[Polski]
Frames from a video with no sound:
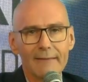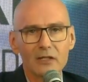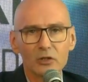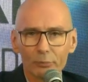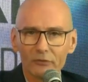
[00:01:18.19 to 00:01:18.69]

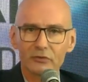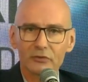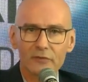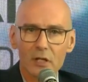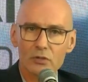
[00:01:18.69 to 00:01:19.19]
I to
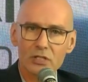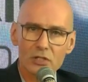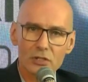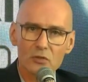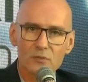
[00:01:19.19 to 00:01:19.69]
powodowało, że
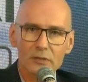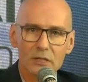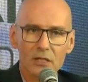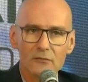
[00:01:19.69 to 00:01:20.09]
nasza gospodarka